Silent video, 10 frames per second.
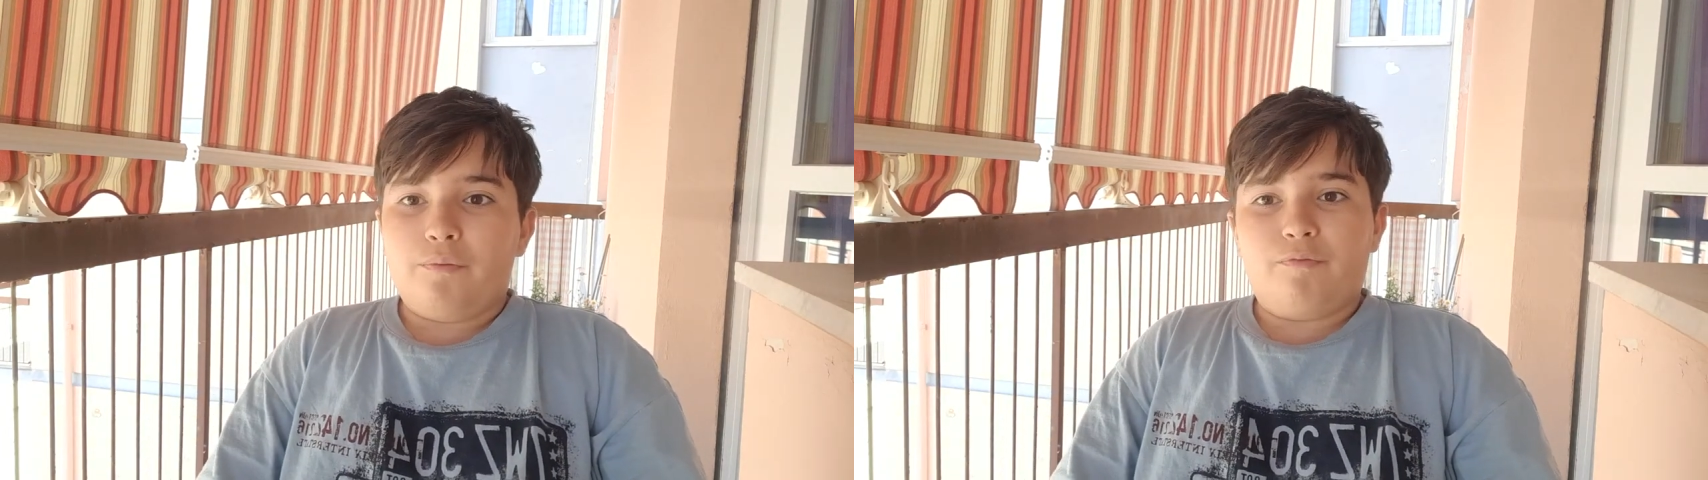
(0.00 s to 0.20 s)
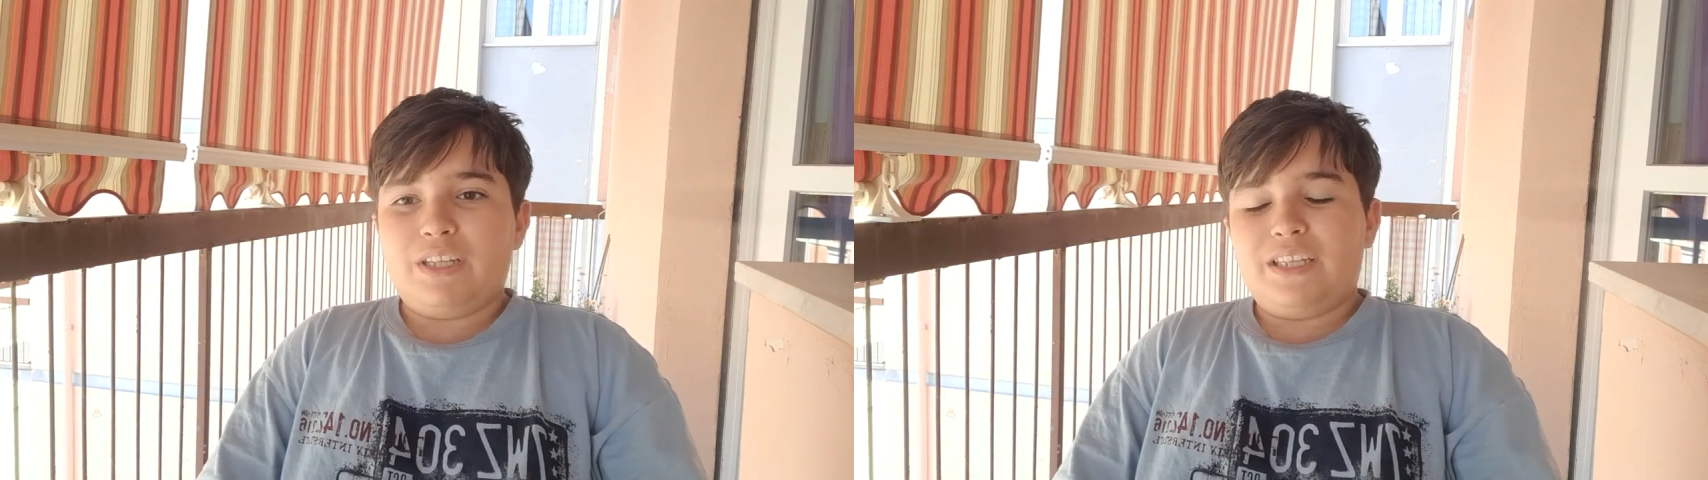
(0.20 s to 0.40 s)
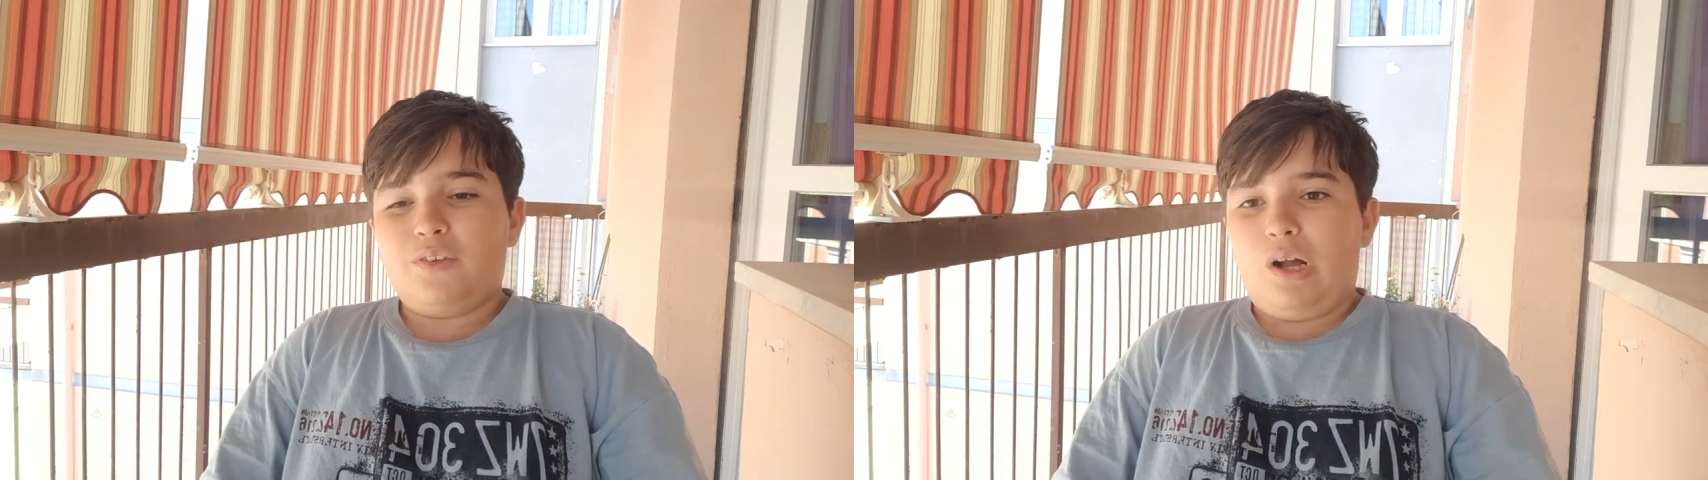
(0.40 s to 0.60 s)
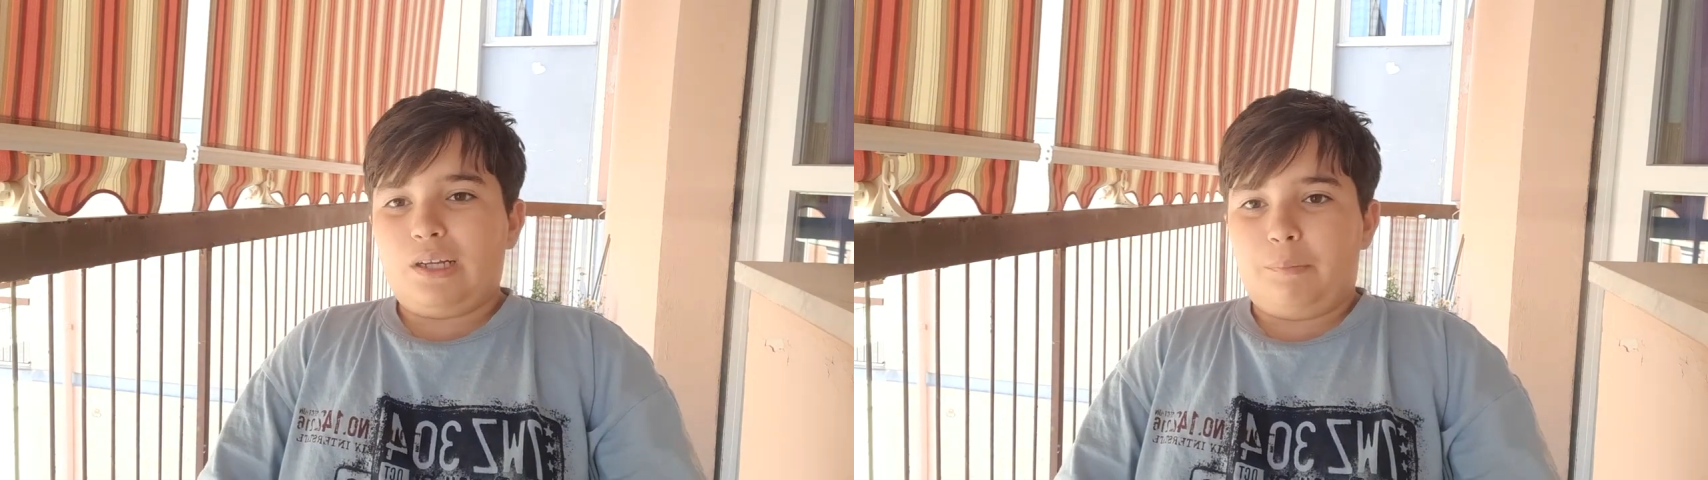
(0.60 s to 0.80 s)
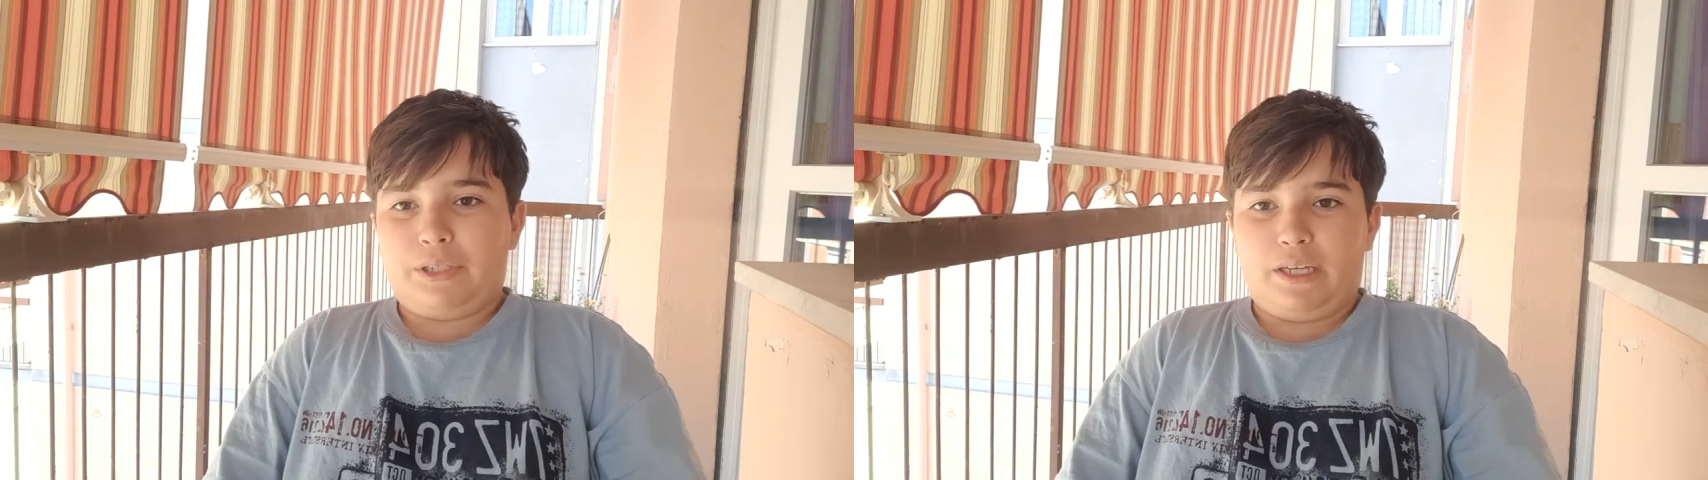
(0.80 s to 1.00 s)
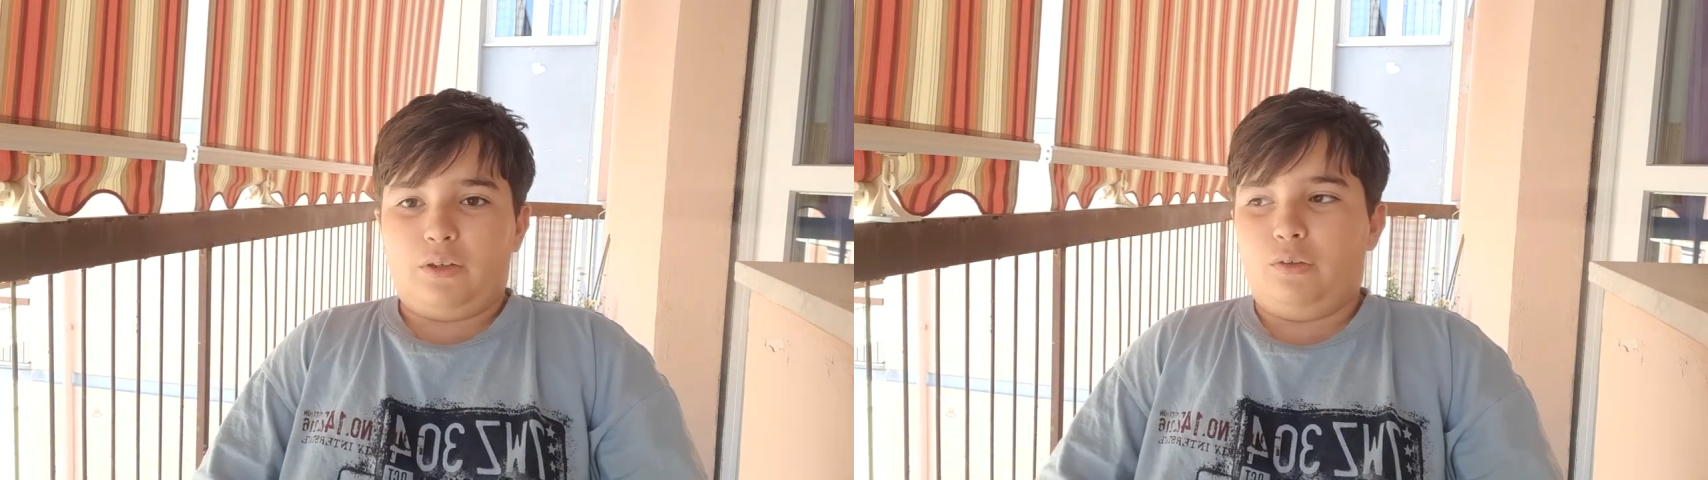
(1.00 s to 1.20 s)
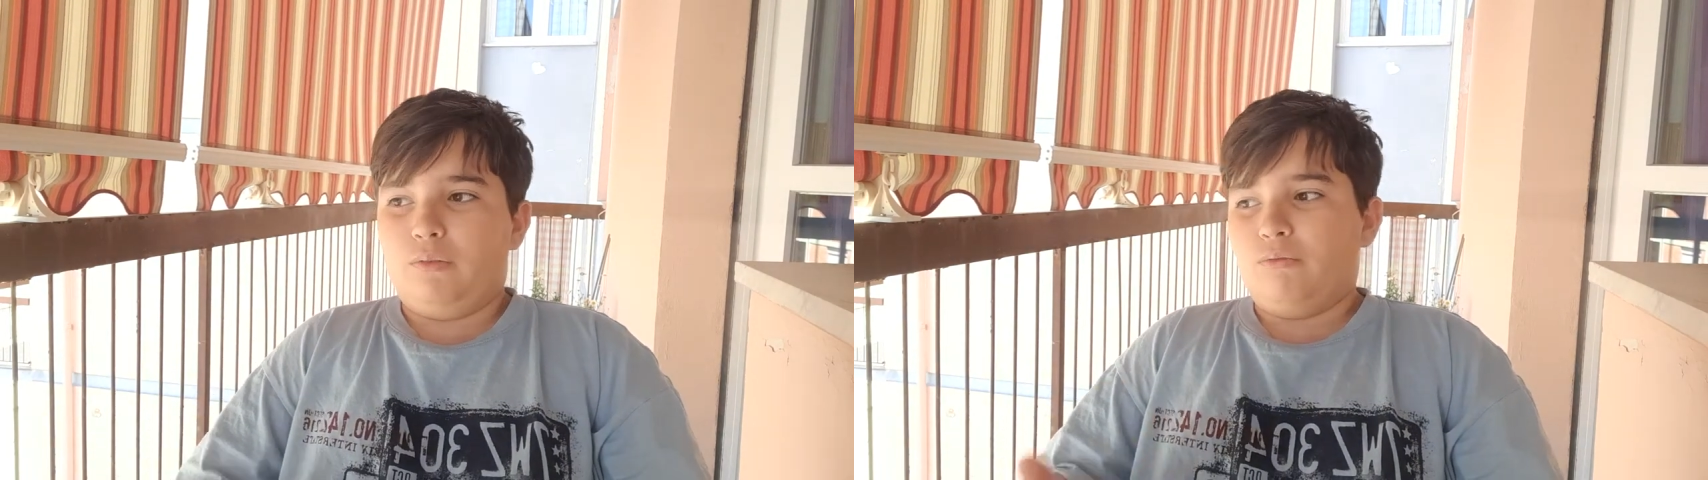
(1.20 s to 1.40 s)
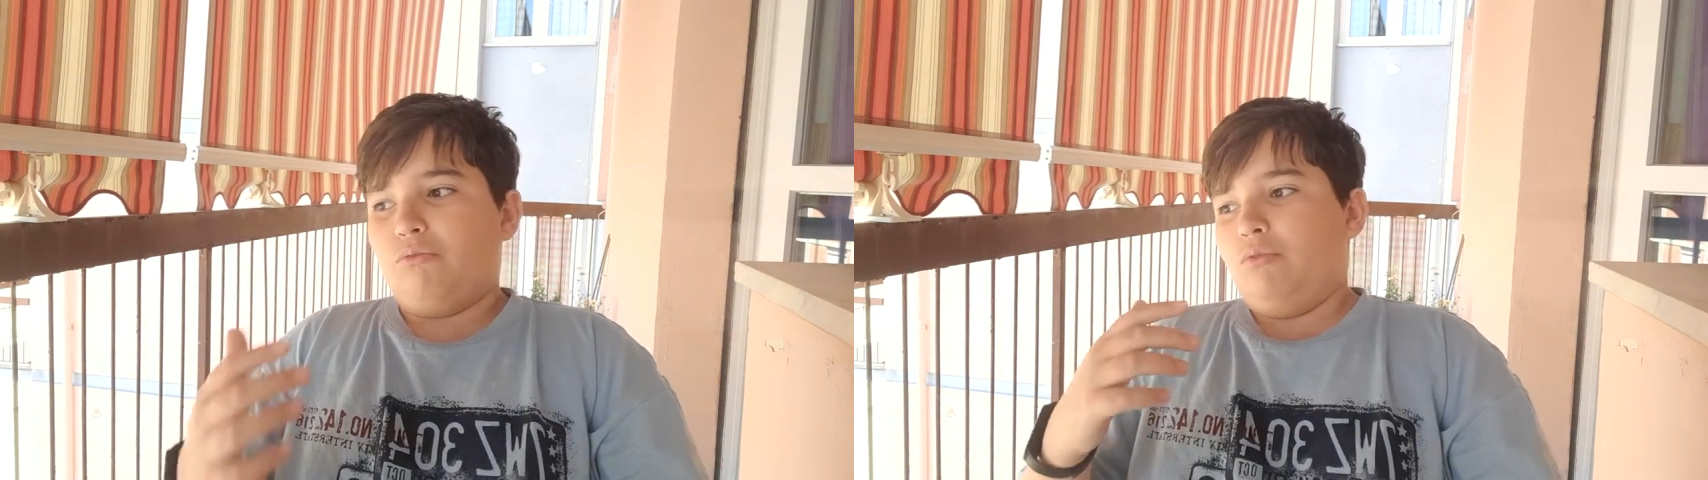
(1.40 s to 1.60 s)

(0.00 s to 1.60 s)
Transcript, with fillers: vedendo anche perché